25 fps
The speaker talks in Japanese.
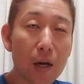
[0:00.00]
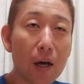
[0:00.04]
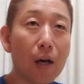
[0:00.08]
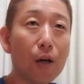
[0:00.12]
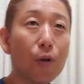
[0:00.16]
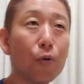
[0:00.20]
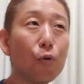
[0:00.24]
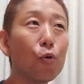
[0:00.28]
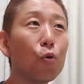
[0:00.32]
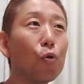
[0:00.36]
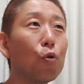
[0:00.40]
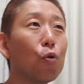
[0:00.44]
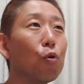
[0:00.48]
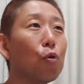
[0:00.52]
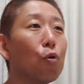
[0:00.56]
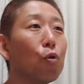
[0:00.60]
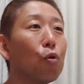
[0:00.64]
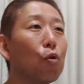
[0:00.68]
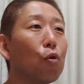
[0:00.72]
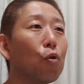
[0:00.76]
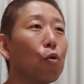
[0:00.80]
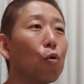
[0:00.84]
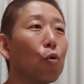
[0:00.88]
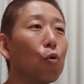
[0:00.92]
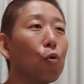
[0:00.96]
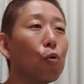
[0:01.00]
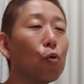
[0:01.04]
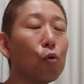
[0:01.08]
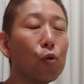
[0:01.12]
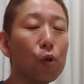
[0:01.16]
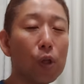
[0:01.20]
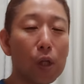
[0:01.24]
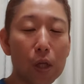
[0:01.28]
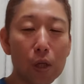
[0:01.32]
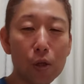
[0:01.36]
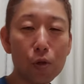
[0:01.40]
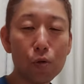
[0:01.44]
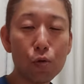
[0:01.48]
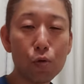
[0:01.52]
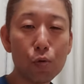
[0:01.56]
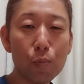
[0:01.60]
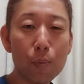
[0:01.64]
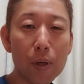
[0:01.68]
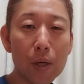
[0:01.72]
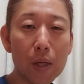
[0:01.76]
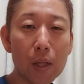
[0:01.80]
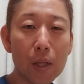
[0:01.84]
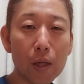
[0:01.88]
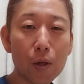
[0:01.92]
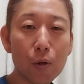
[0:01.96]
あのこのね、有
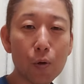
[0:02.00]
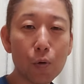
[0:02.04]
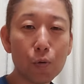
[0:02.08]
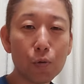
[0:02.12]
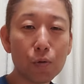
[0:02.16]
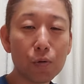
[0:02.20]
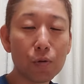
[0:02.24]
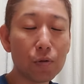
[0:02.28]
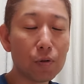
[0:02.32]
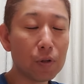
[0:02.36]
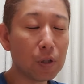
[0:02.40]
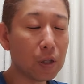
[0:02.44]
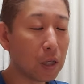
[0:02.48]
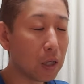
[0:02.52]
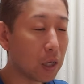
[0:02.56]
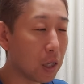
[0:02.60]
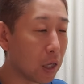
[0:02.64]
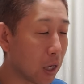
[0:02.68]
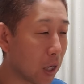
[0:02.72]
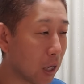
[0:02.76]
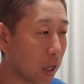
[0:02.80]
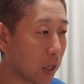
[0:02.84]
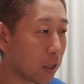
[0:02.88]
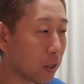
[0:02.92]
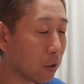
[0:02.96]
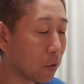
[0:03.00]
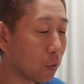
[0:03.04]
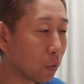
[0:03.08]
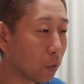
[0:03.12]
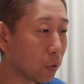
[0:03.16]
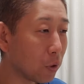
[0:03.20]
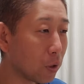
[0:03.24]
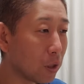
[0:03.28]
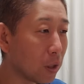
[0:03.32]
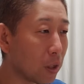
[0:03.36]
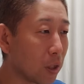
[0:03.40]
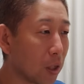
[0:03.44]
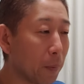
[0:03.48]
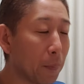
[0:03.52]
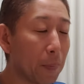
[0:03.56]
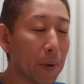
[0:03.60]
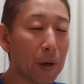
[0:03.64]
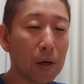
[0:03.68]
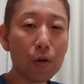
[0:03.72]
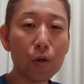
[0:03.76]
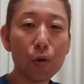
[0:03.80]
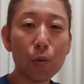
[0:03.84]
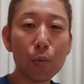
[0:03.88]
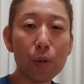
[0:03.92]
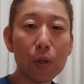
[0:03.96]
名な曲ですから、いろんな
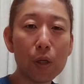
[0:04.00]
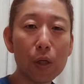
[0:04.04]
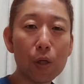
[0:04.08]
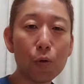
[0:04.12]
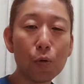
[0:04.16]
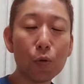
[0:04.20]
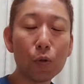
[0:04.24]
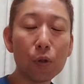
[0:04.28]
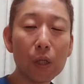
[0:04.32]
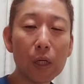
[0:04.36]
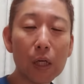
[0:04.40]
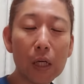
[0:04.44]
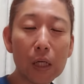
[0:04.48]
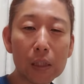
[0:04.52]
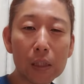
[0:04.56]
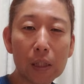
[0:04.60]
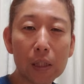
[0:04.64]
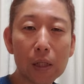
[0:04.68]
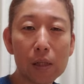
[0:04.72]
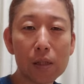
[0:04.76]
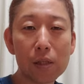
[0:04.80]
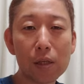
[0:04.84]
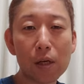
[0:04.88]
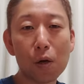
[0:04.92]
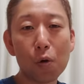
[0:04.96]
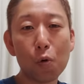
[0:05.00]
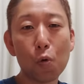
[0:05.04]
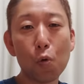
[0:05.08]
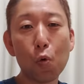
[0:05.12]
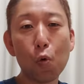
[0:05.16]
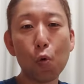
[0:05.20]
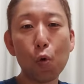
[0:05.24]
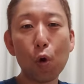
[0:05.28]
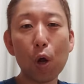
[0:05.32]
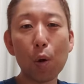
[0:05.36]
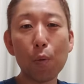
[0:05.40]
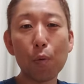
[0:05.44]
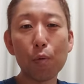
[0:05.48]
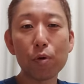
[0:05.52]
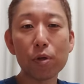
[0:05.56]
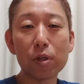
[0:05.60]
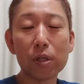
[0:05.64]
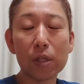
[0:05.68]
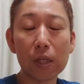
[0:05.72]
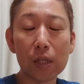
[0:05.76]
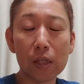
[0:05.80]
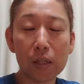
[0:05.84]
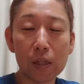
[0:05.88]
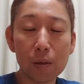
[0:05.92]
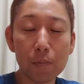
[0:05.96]
番組でいろんな方たちがこうコラボし
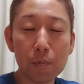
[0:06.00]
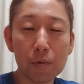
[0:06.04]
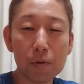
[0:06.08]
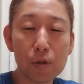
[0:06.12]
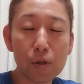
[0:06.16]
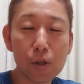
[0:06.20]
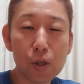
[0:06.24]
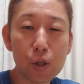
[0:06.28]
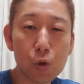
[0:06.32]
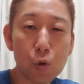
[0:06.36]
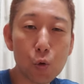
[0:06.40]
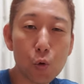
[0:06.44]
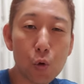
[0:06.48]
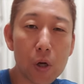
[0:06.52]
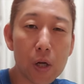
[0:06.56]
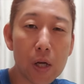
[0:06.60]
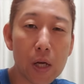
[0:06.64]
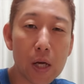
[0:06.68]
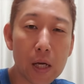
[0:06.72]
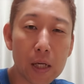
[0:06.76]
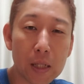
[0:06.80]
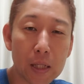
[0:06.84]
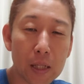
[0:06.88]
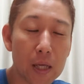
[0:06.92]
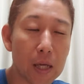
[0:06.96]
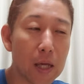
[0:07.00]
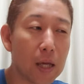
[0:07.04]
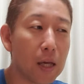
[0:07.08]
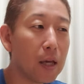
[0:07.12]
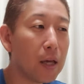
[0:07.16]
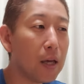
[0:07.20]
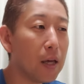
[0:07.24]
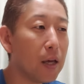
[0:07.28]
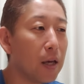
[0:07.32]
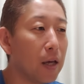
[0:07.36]
てきて、別にどれがね、